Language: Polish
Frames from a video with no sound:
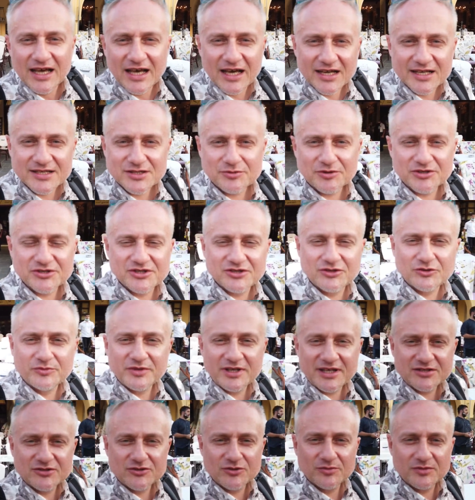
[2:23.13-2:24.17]
ale słuchajcie,
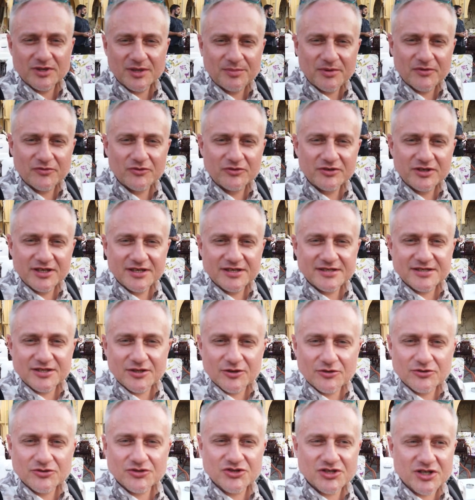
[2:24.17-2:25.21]
dominacją na pewno nie jest
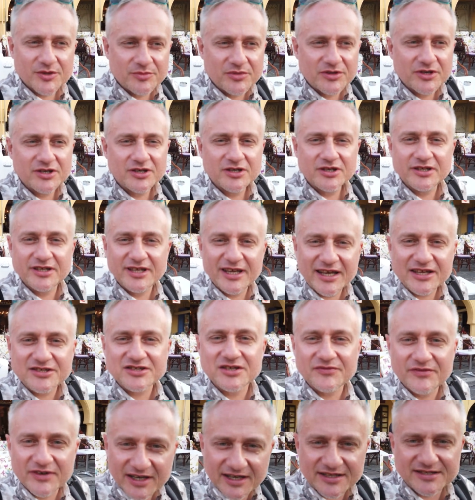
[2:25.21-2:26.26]
to, żeby nie
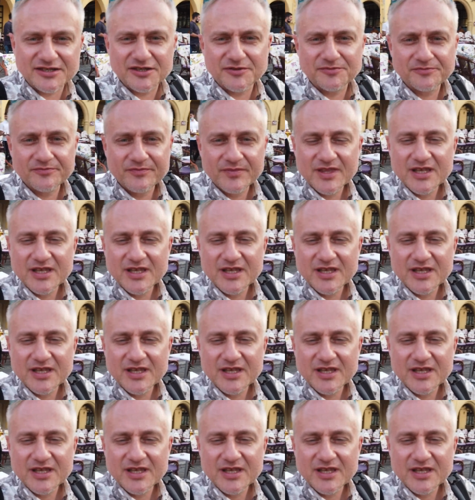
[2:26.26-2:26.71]
jechać na wakacje